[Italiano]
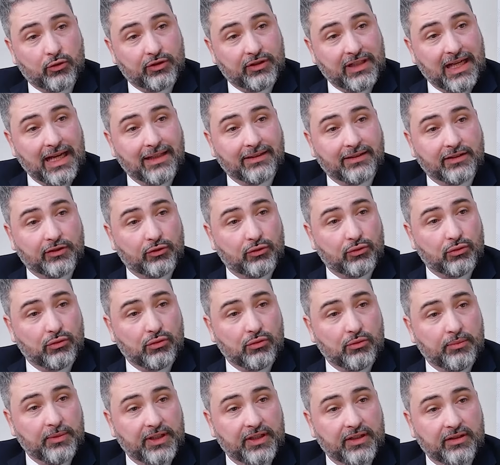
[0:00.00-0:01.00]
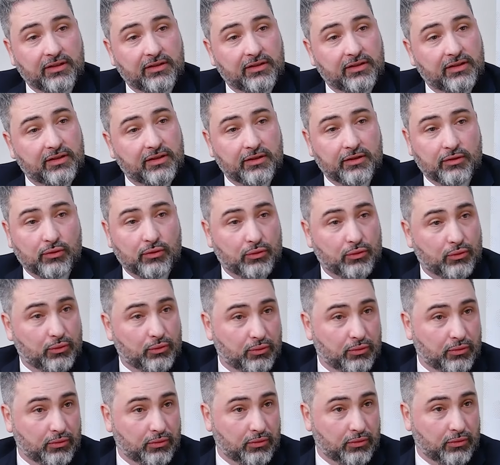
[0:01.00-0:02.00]
dati e documenti
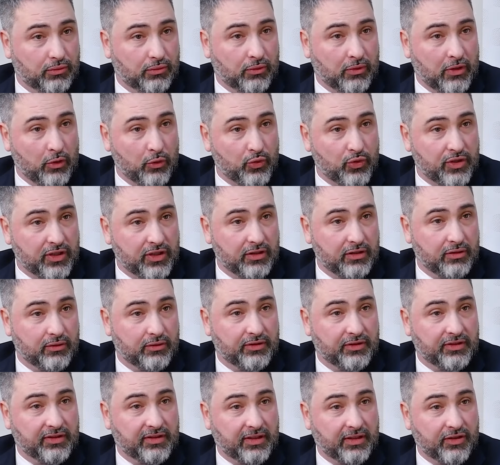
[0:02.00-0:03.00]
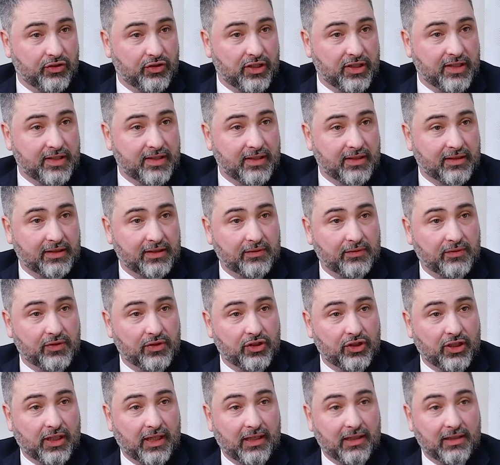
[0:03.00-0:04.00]
con, con l'ausilio di intelligenza
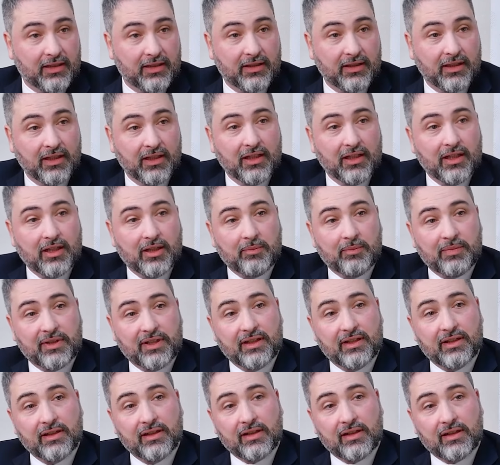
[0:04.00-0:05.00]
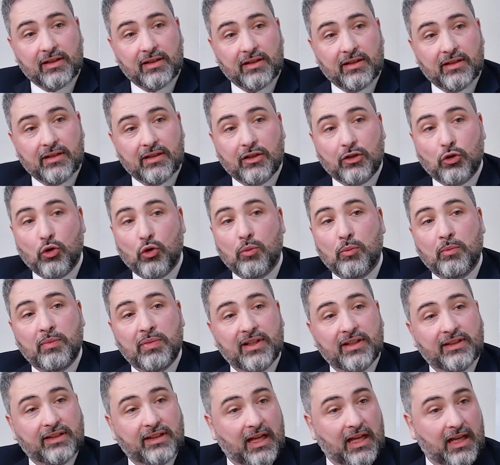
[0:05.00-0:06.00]
artificiale per
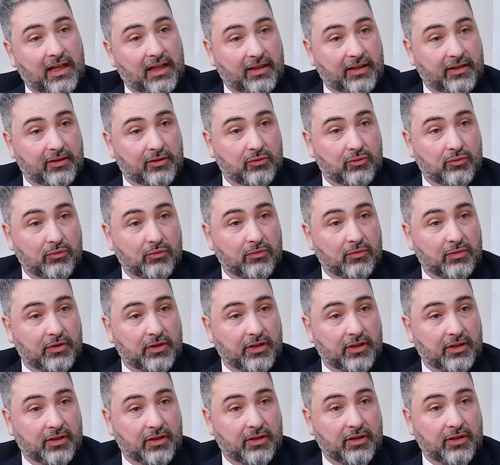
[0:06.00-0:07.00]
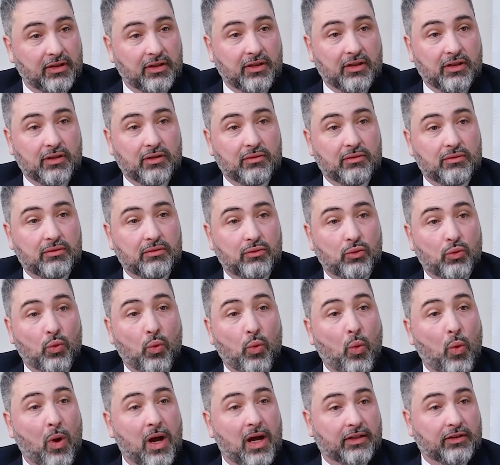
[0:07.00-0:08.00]
completare un
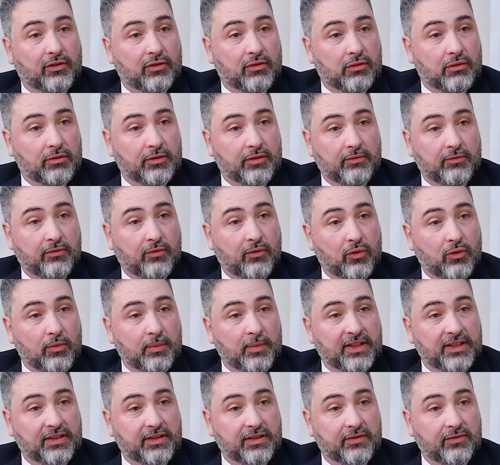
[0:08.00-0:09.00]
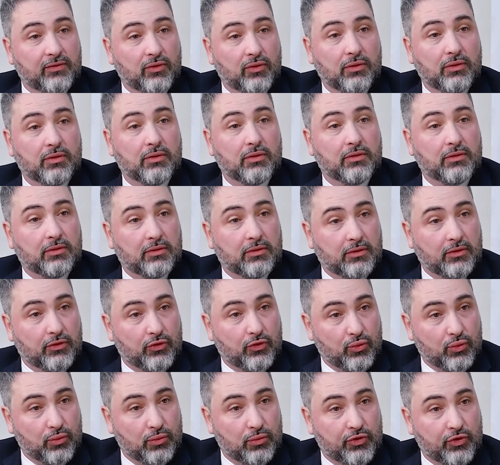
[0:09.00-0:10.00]
un quadro informativo eh,
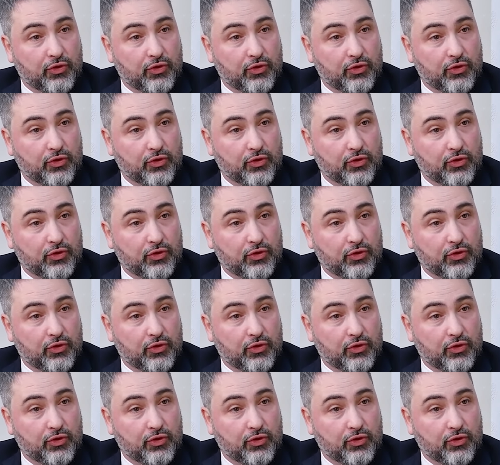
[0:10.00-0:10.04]
sul